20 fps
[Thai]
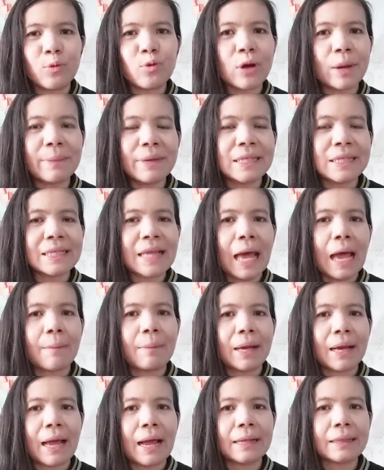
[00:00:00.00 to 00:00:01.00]
ปูก็ไม่ทราบ
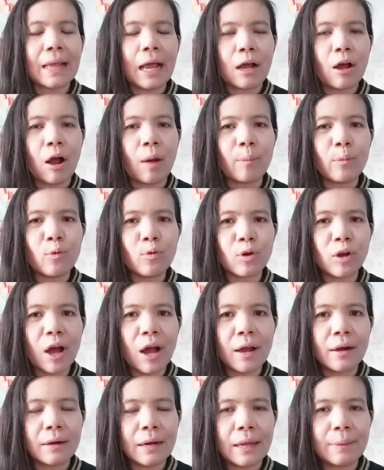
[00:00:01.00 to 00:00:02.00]
นะคะ แต่ของปู
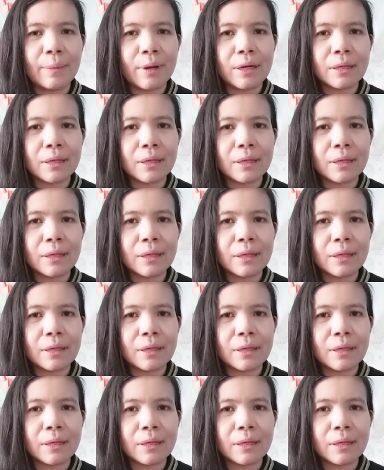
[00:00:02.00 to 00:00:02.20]
ก็ใน